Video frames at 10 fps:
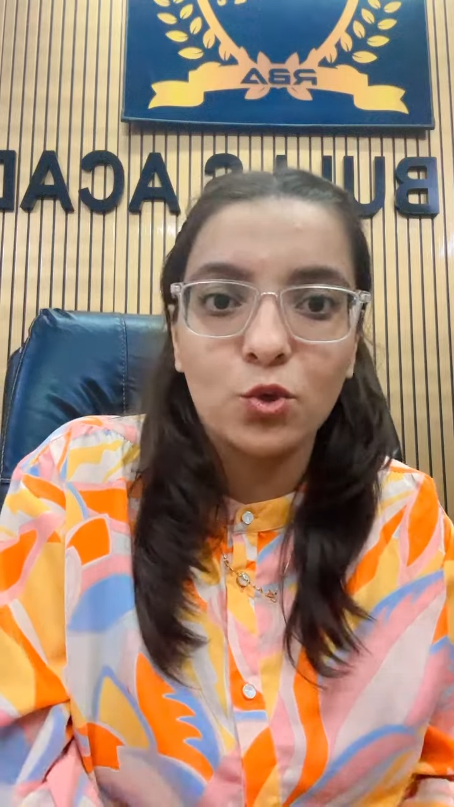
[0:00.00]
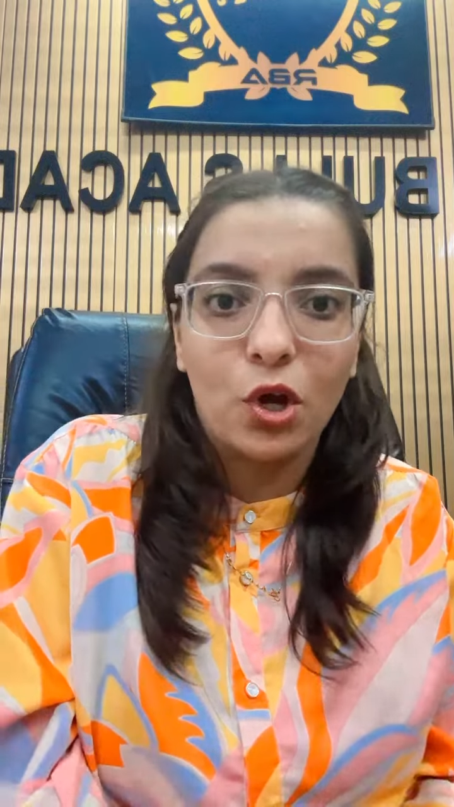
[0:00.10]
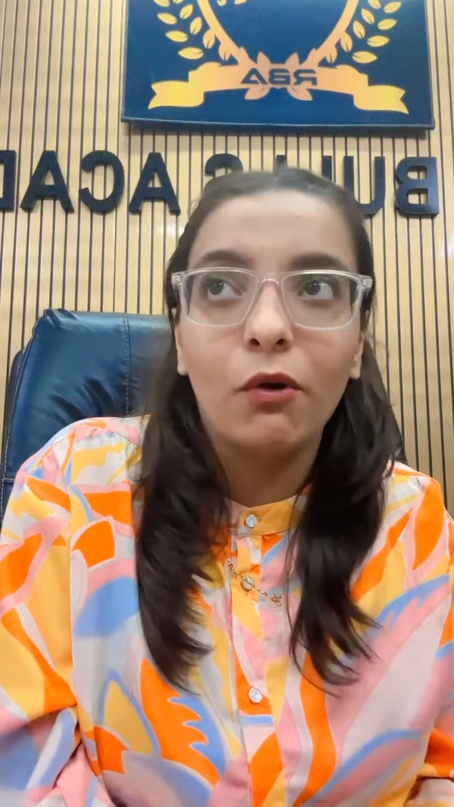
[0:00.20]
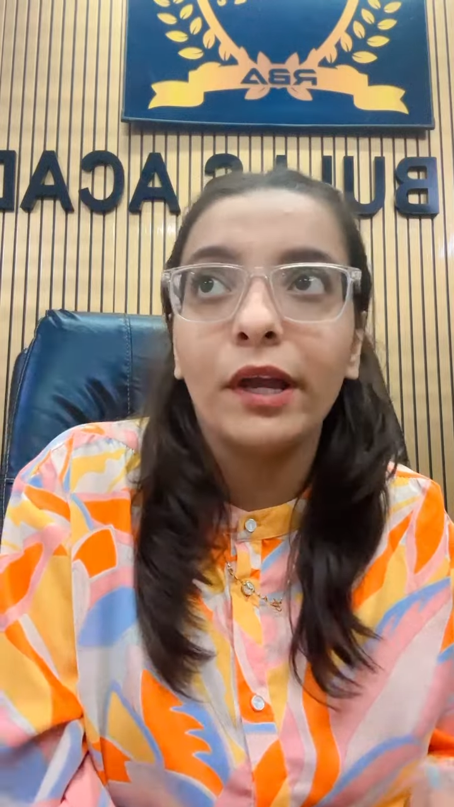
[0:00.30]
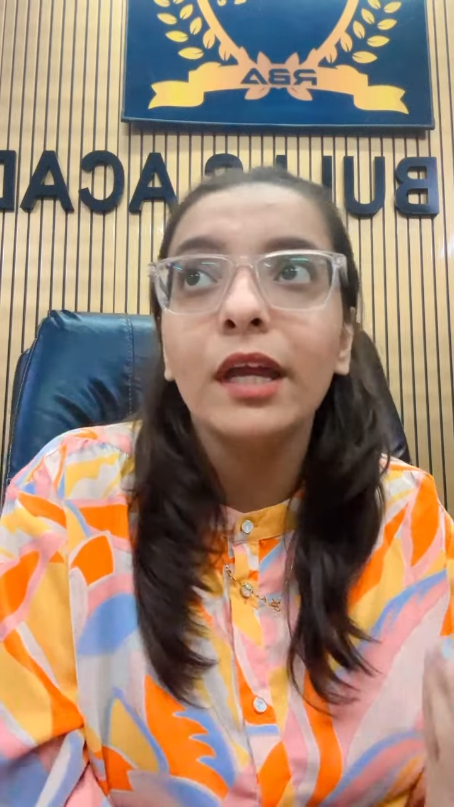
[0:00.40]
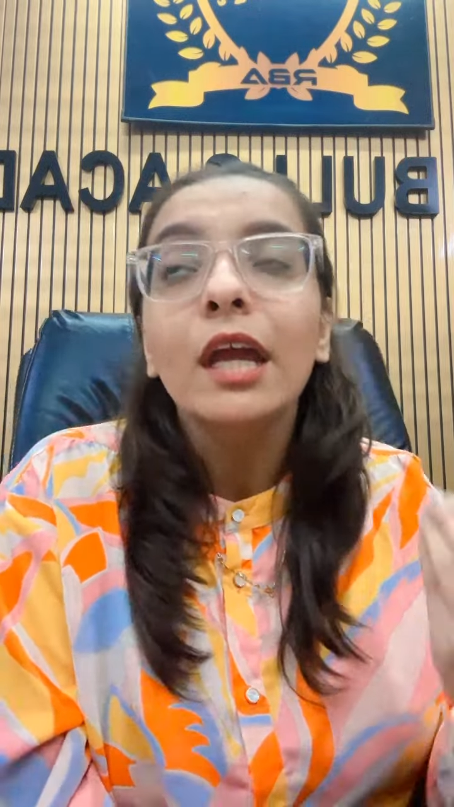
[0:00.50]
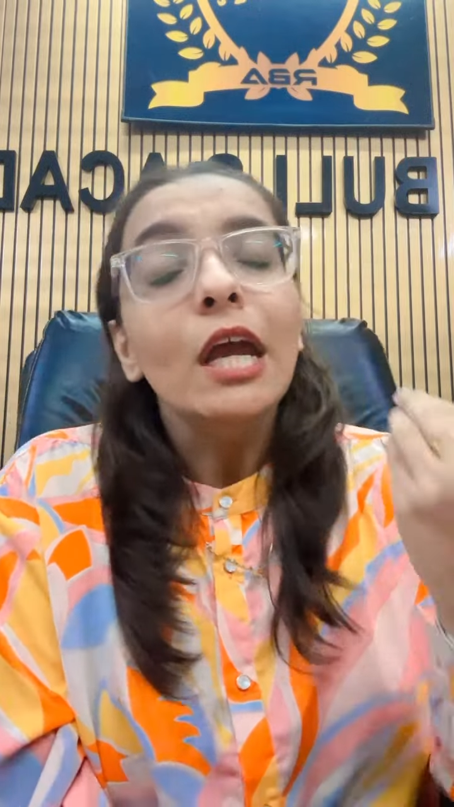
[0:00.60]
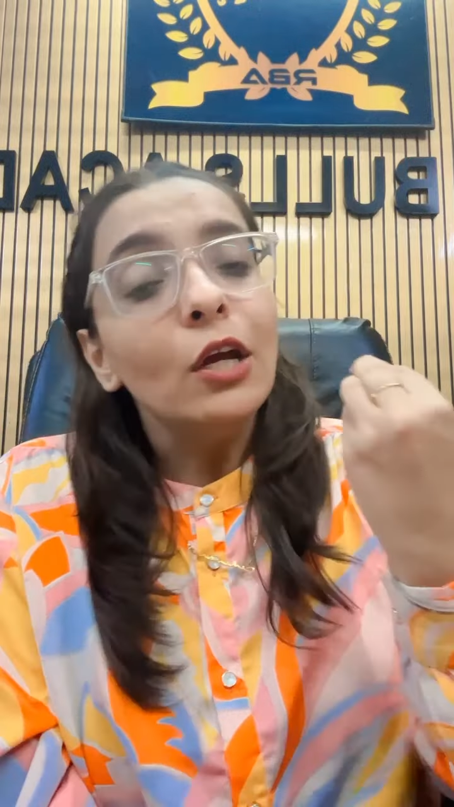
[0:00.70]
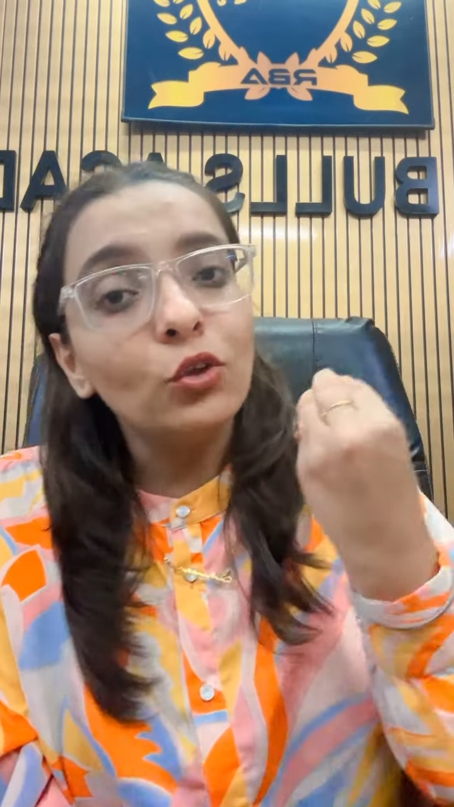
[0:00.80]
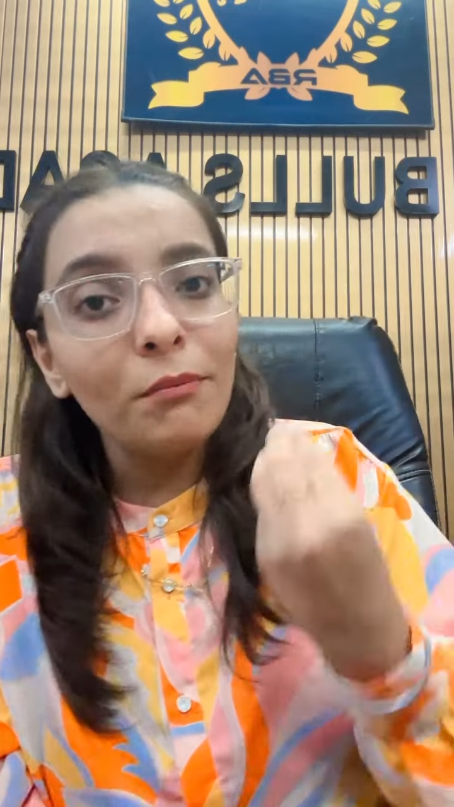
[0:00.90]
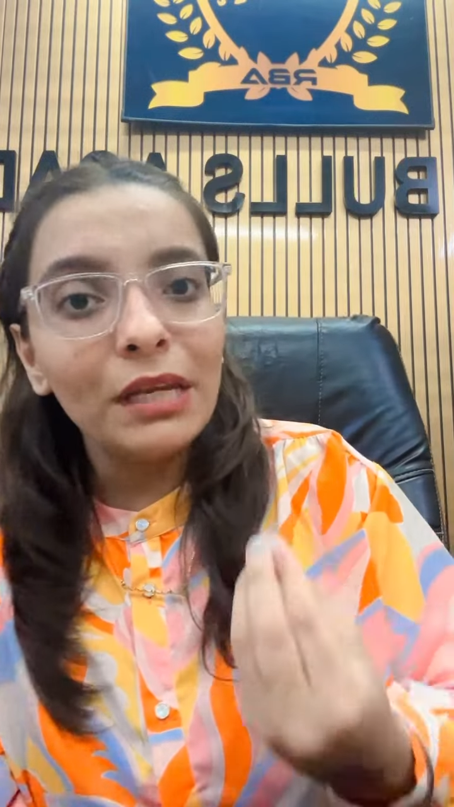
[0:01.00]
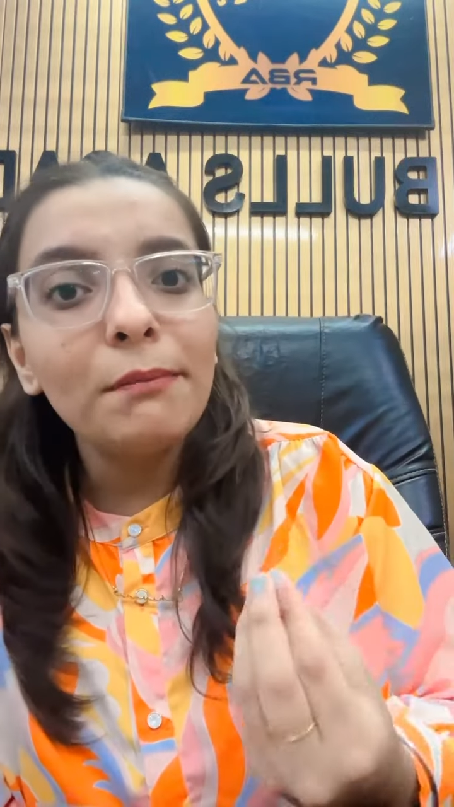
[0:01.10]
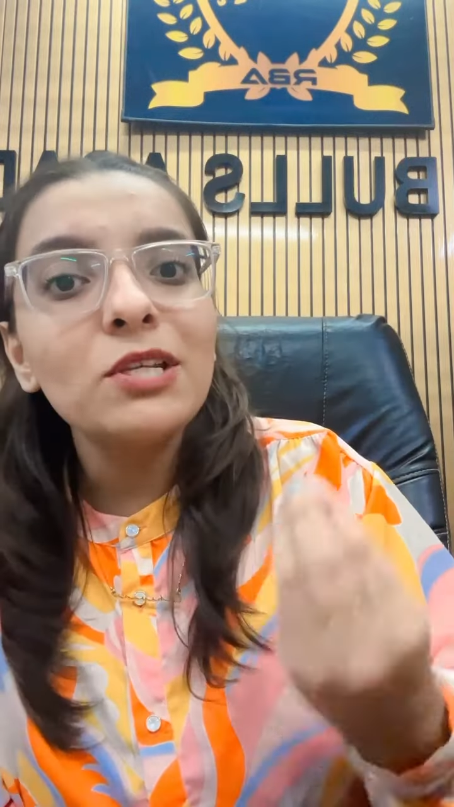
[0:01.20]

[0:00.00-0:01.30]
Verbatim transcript: हो जाओ जाओगे तो मेरे